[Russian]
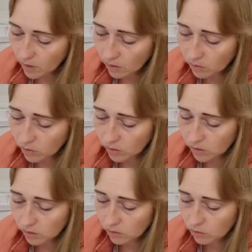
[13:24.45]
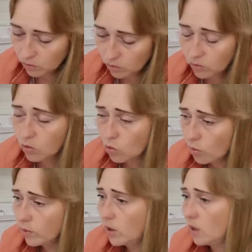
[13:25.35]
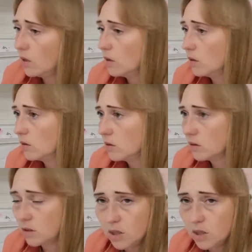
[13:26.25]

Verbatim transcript: Вот. Но громкие,